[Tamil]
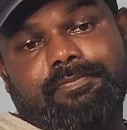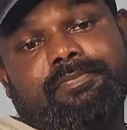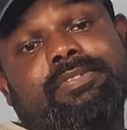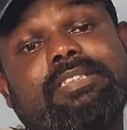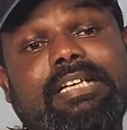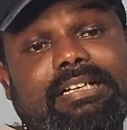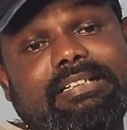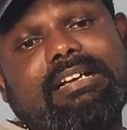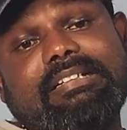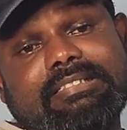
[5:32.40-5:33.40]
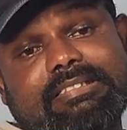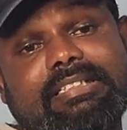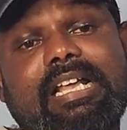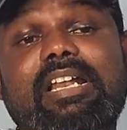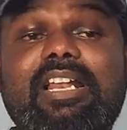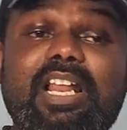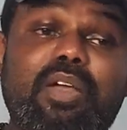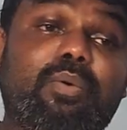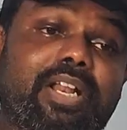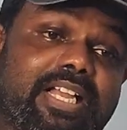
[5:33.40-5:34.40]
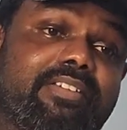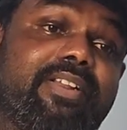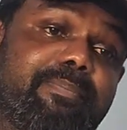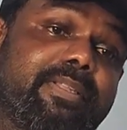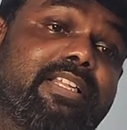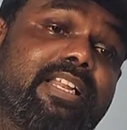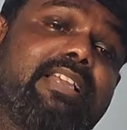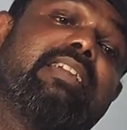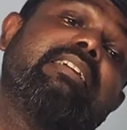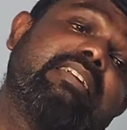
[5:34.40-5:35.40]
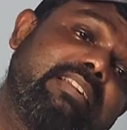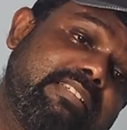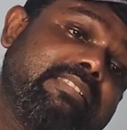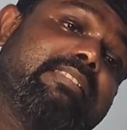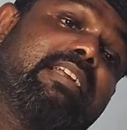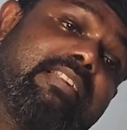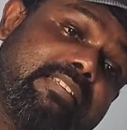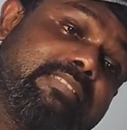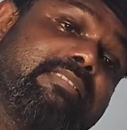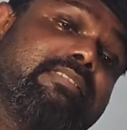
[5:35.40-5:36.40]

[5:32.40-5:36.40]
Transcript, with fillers: ம் எடு எடு எல்லாம் உனக்க விருப்பம் தானே எடு எடு